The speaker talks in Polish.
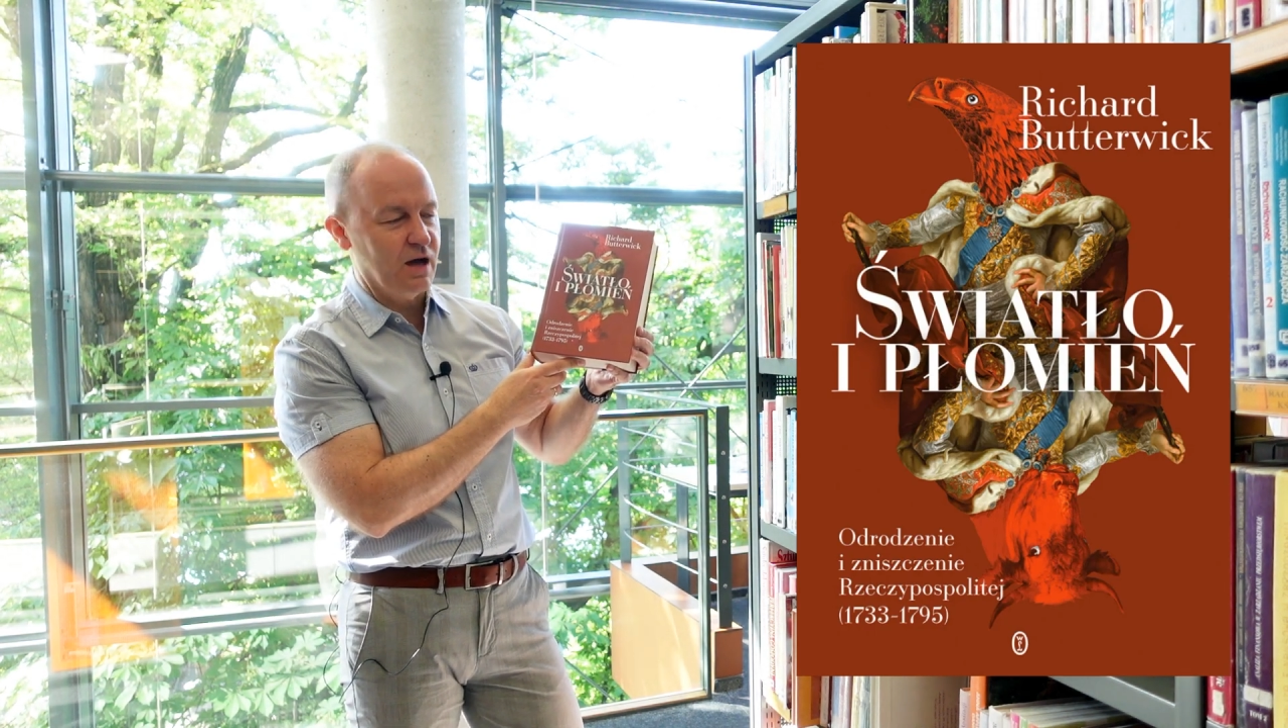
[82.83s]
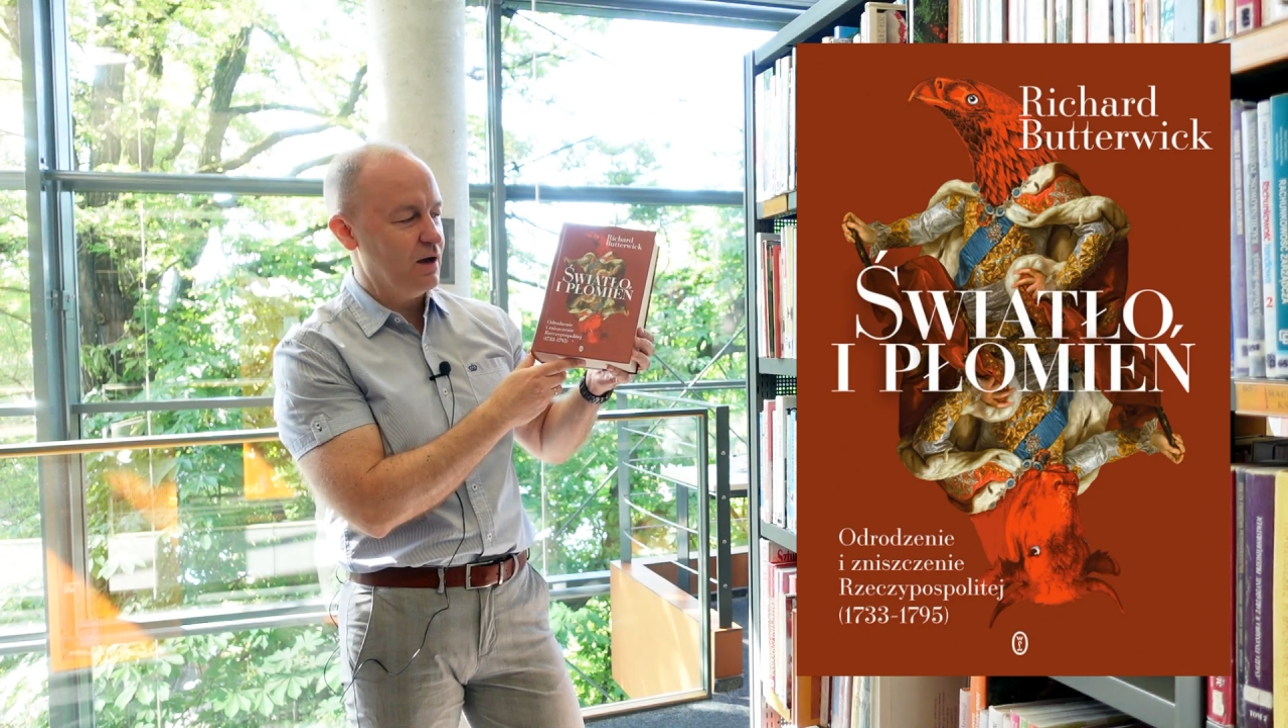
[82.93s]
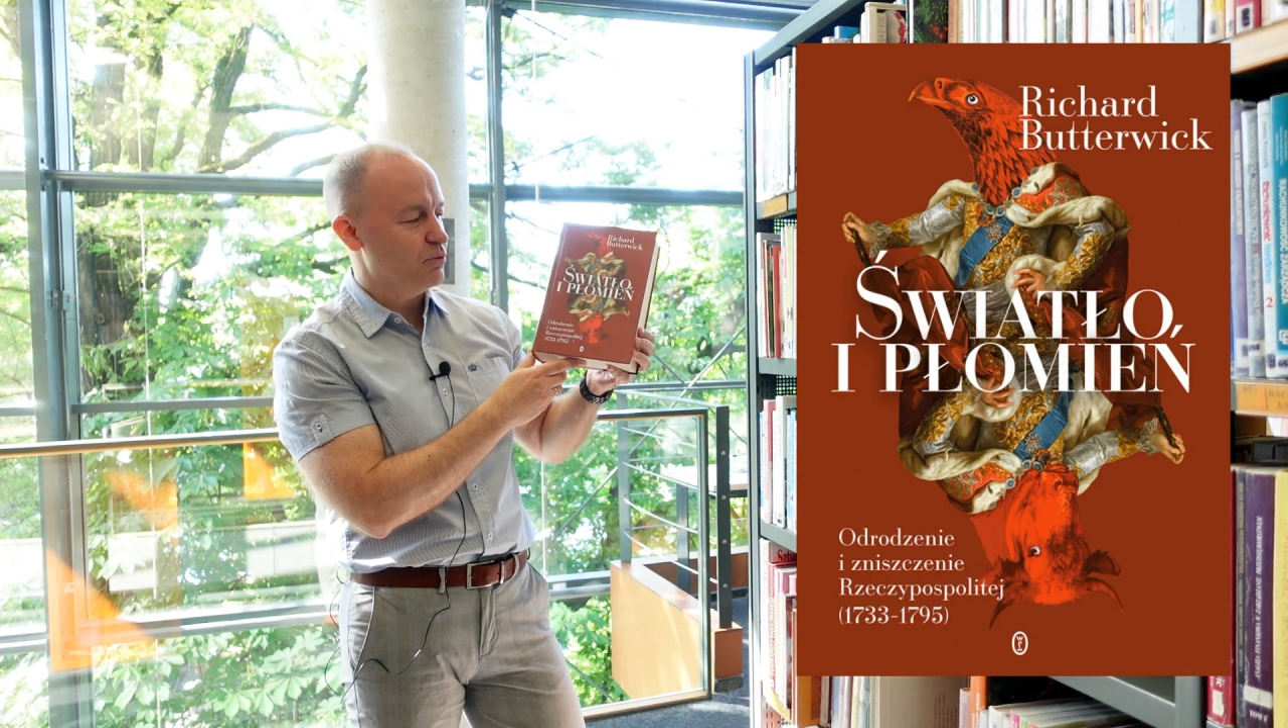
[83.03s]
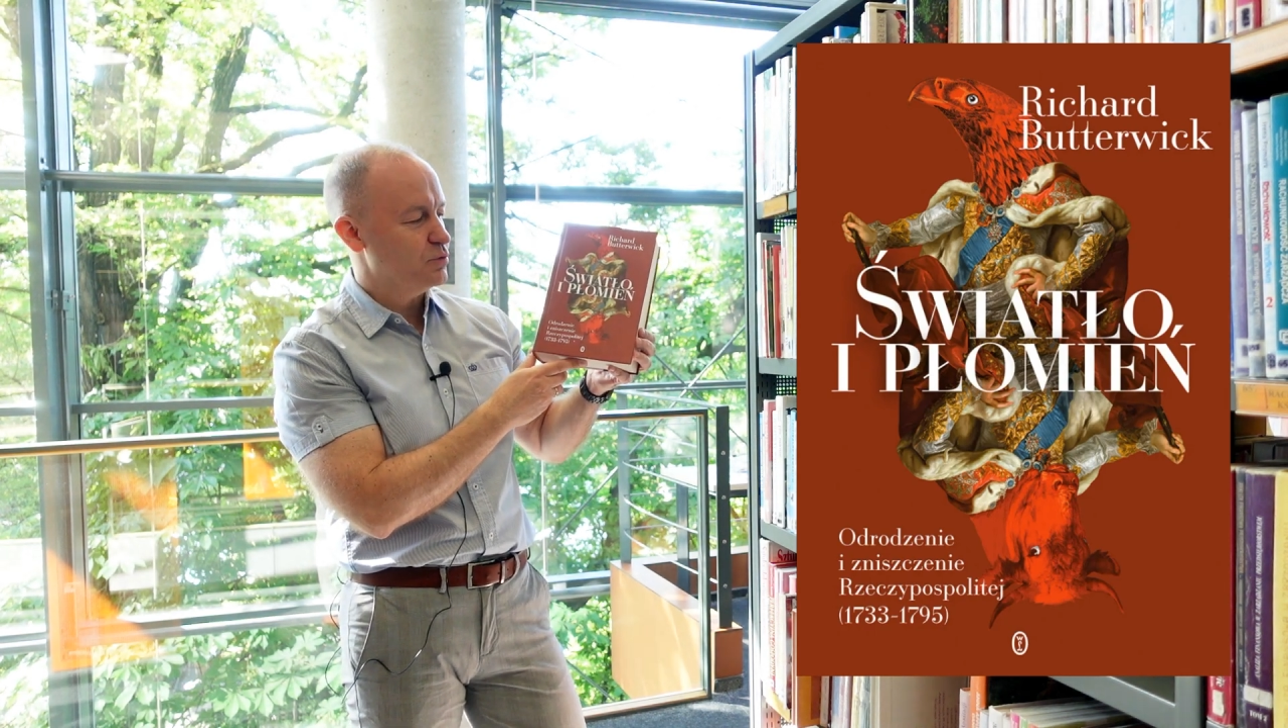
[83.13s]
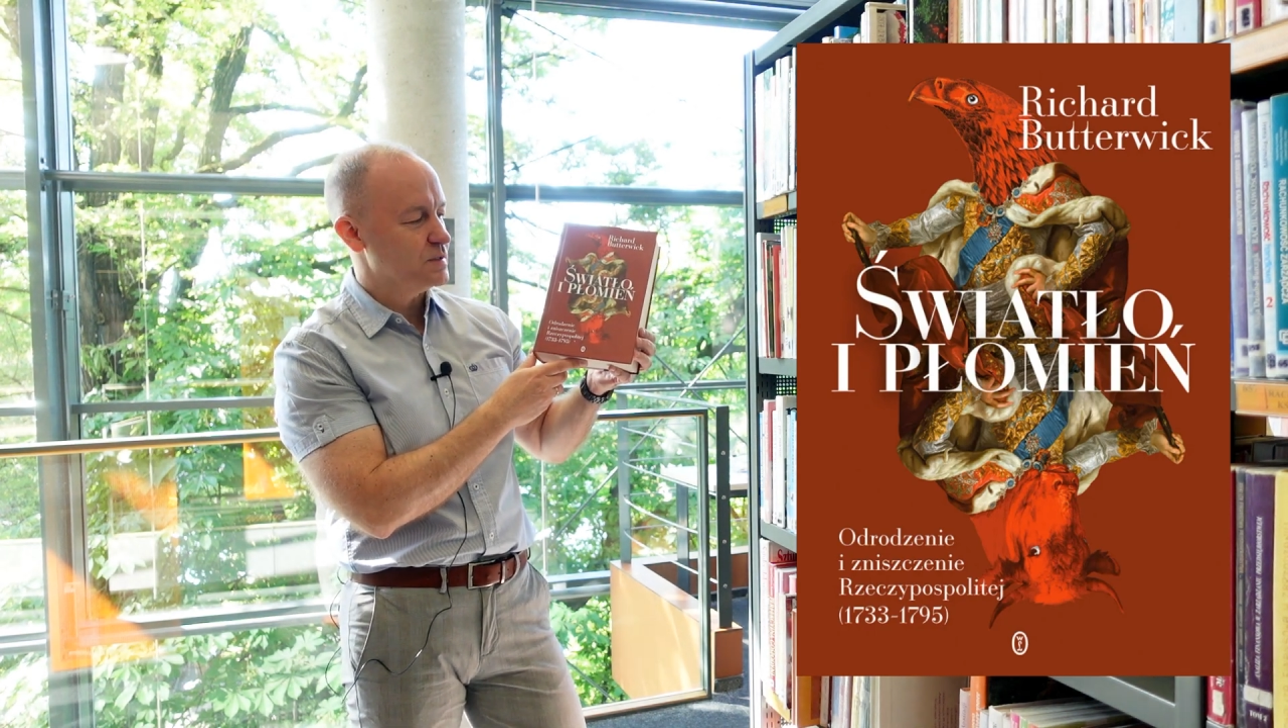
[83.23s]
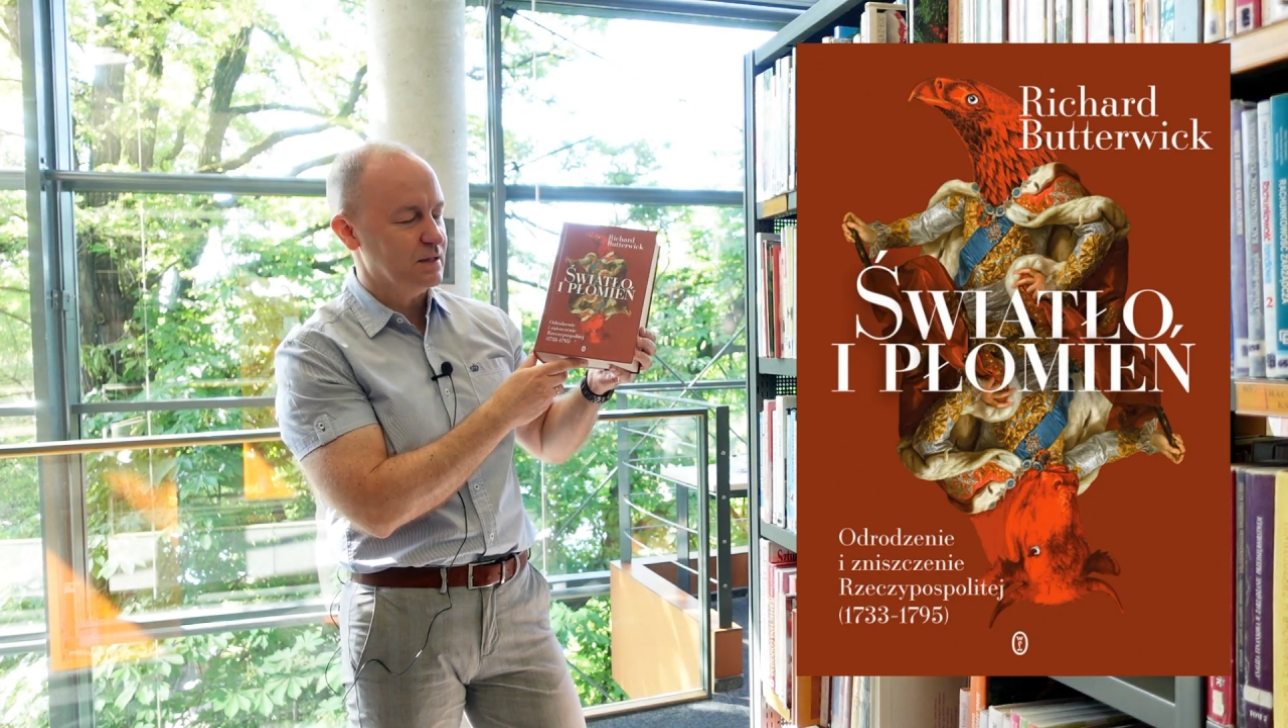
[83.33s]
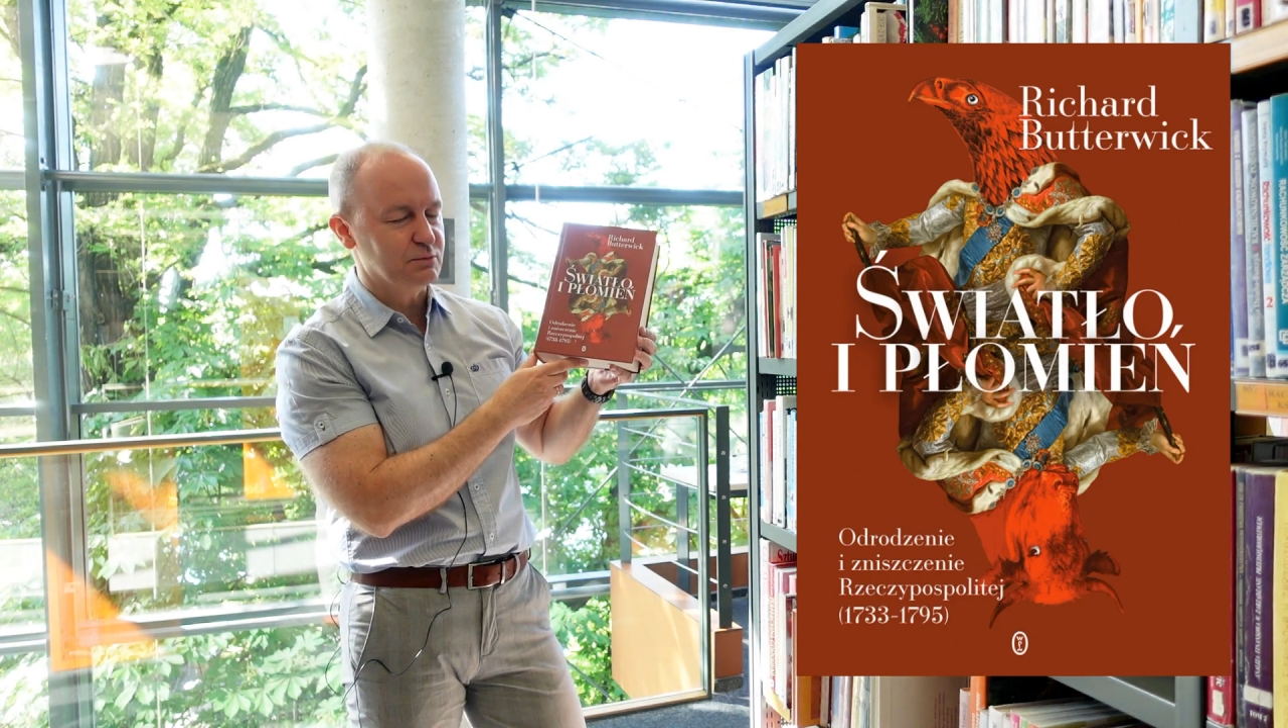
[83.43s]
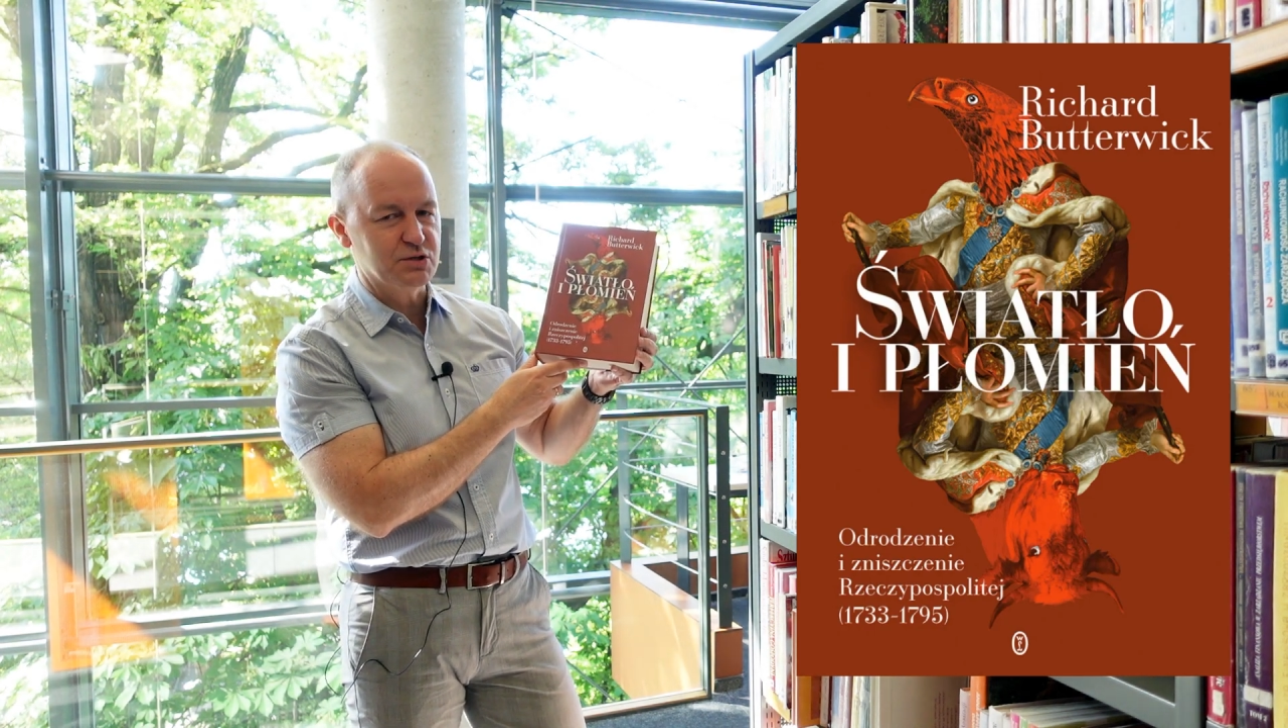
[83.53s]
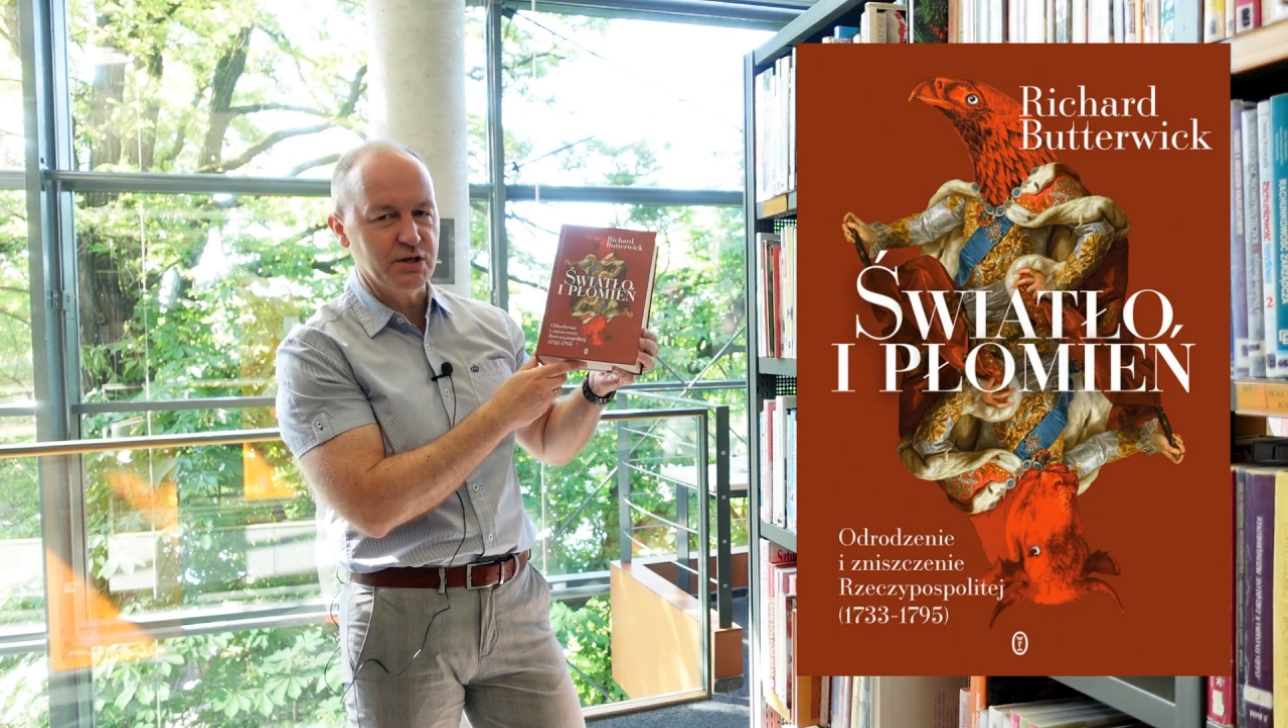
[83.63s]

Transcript: a Augustem